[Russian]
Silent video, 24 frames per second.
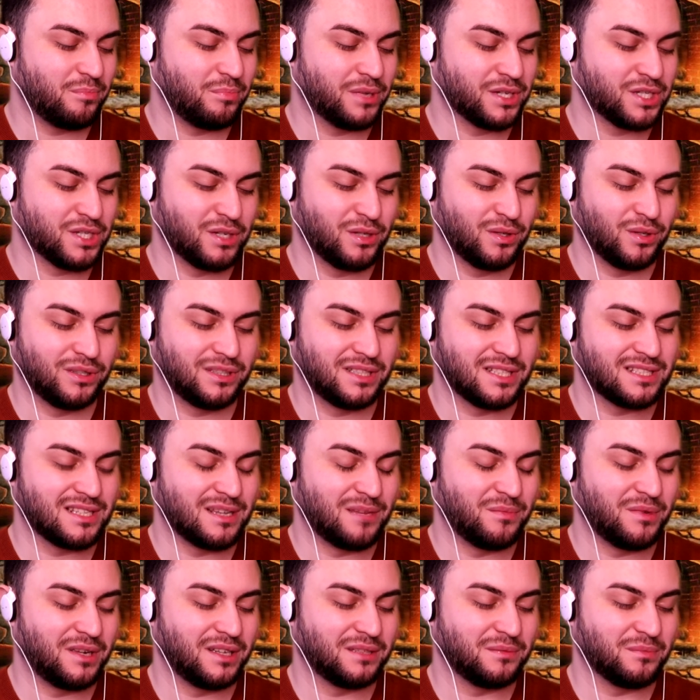Пожалуй, это
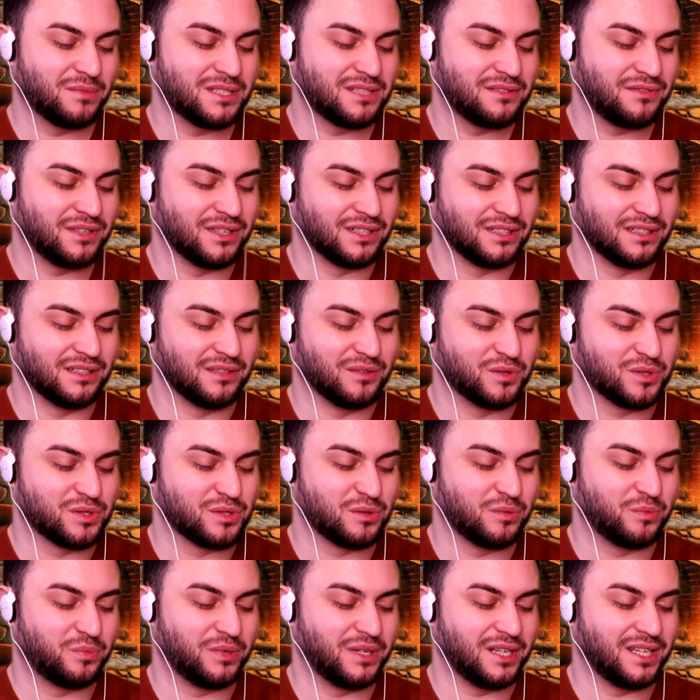самое атмосферное
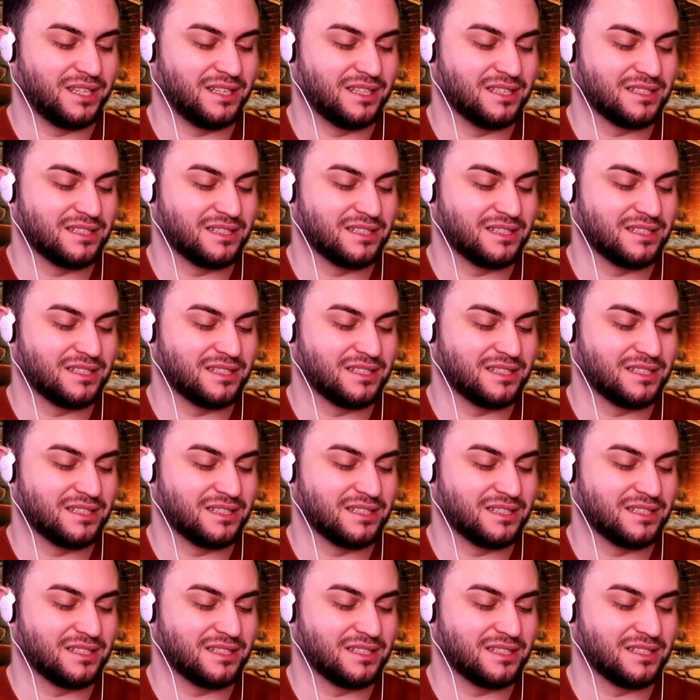выступление